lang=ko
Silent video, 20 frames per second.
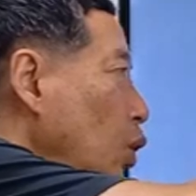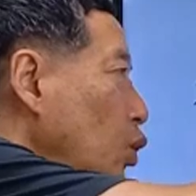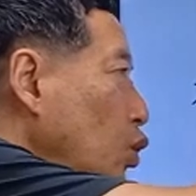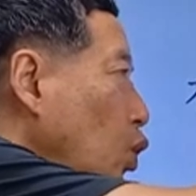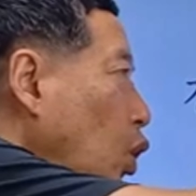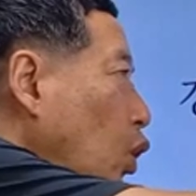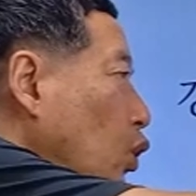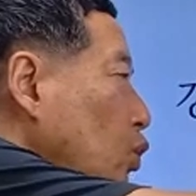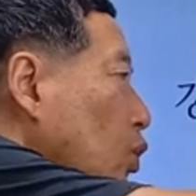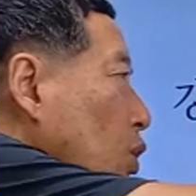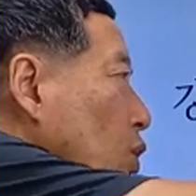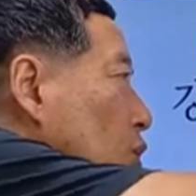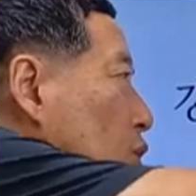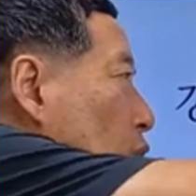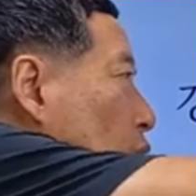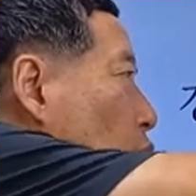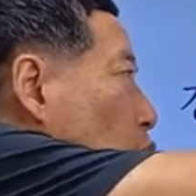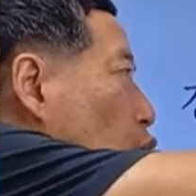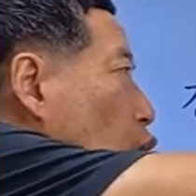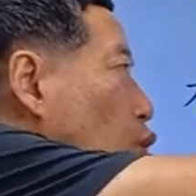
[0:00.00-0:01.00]
초성
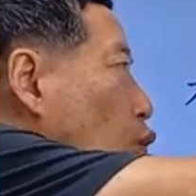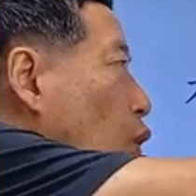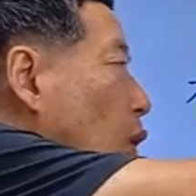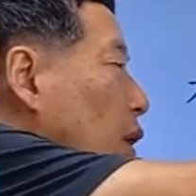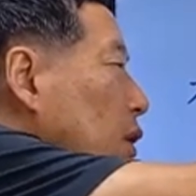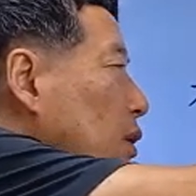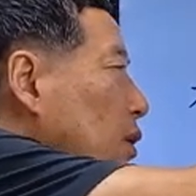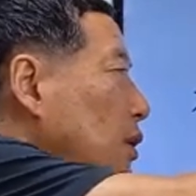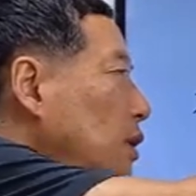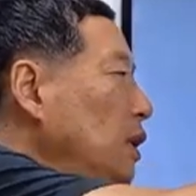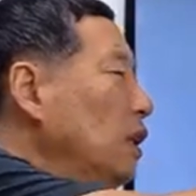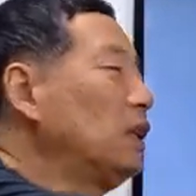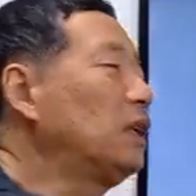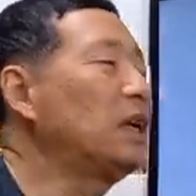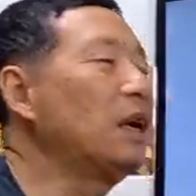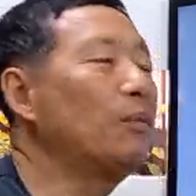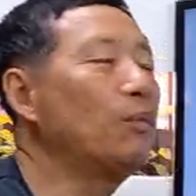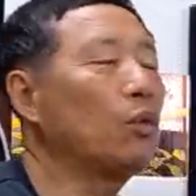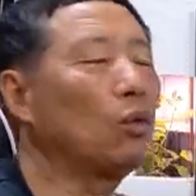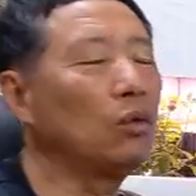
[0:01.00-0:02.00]
일권
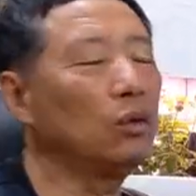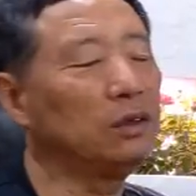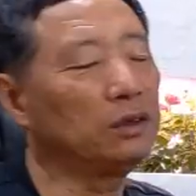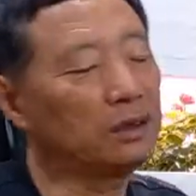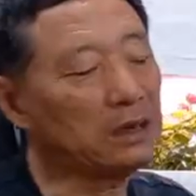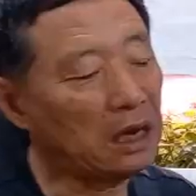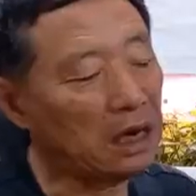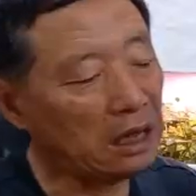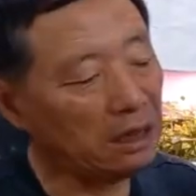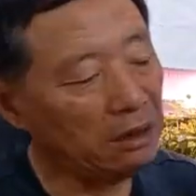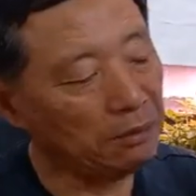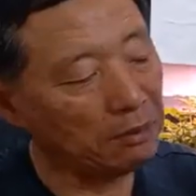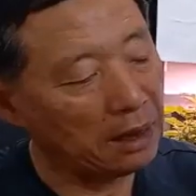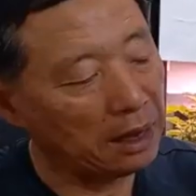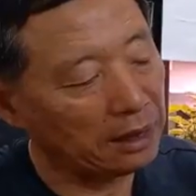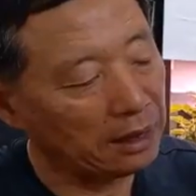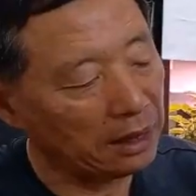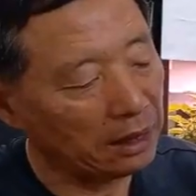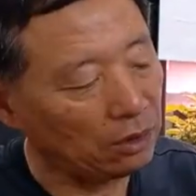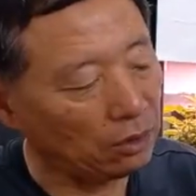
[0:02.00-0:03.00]
이렇게 부르는 사람이
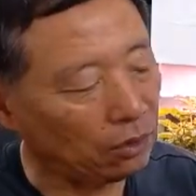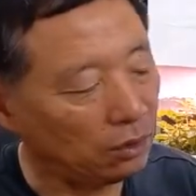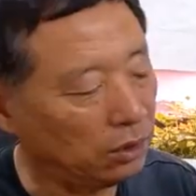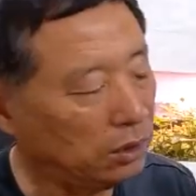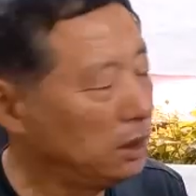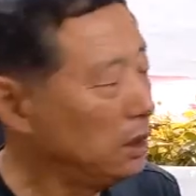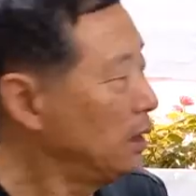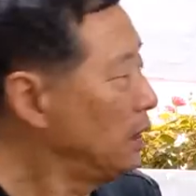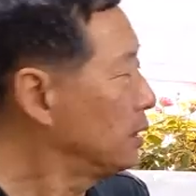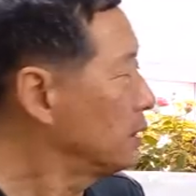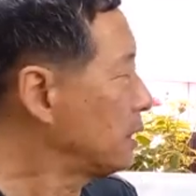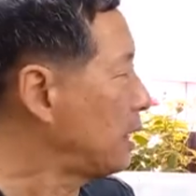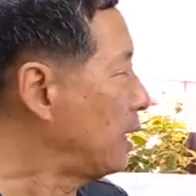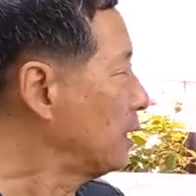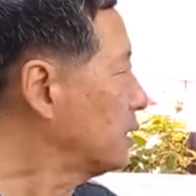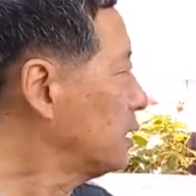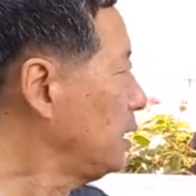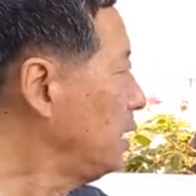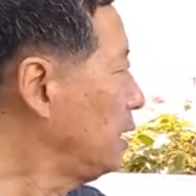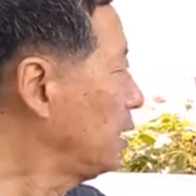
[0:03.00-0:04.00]
많아요.
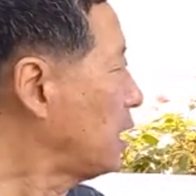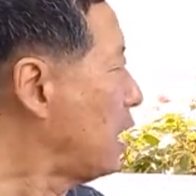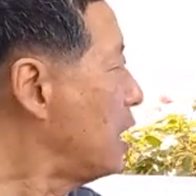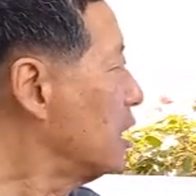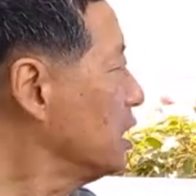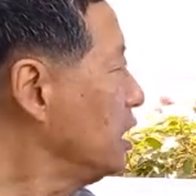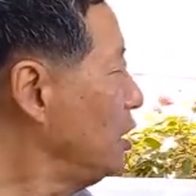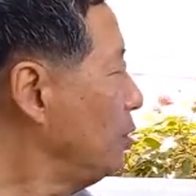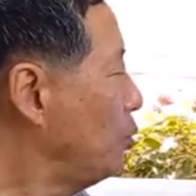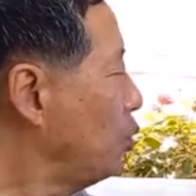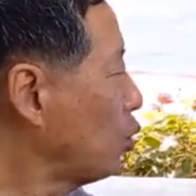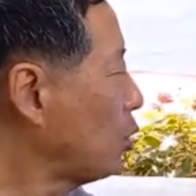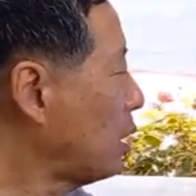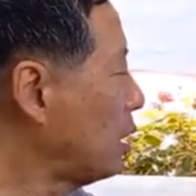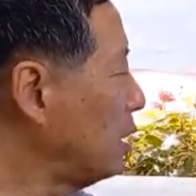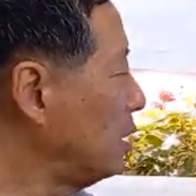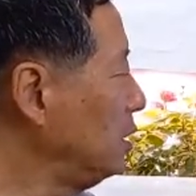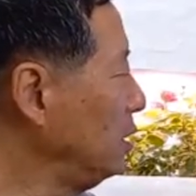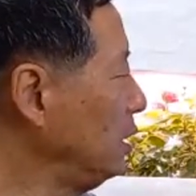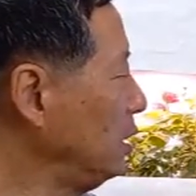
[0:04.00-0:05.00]
사실 이 강의보라는